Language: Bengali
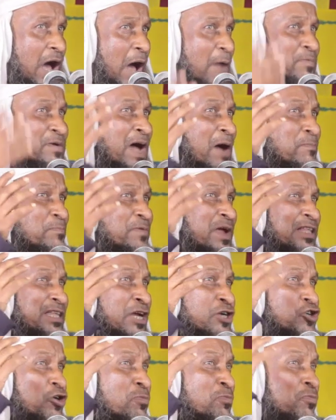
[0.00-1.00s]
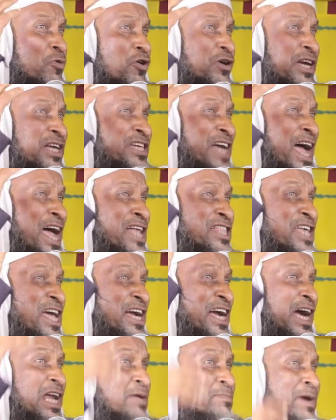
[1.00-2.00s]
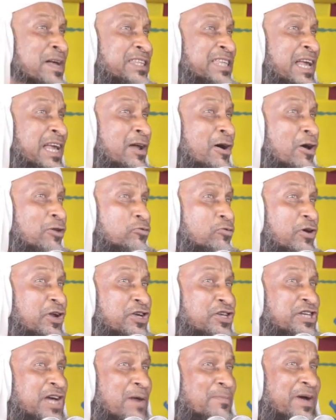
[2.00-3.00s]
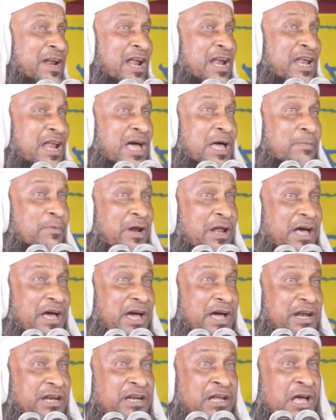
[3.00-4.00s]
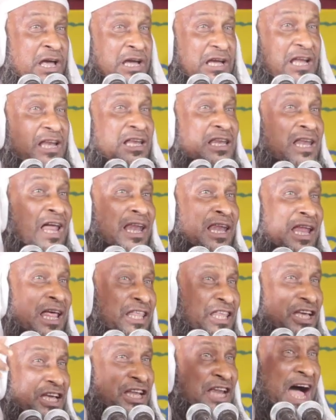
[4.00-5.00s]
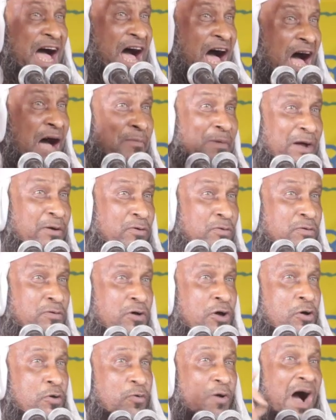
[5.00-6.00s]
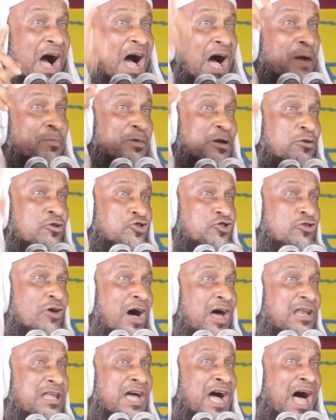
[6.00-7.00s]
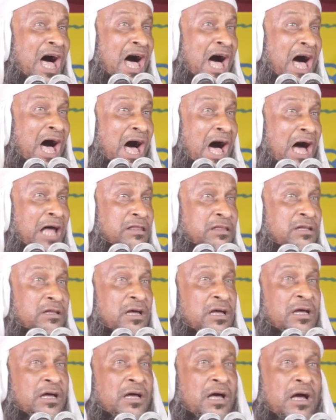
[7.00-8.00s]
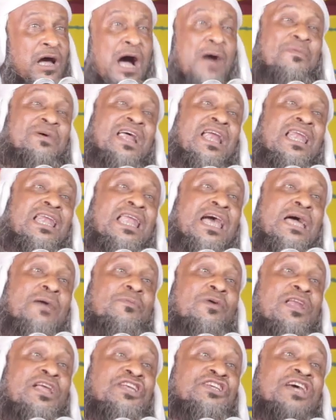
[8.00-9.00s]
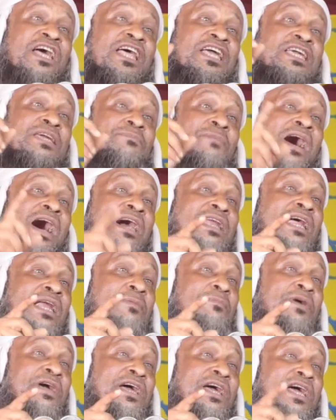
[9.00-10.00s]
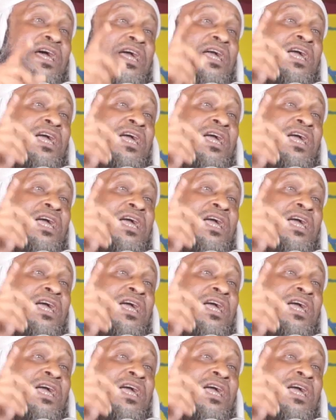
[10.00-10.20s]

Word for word: আমি আপনাদের সম্মুখে যেতে কারিমা তেল করেছি আমার আল্লাহ বলেন দিন আমানু ও আমিলু সালিয়াত আমার আল্লাহ বলেন যারা ইমান আনবে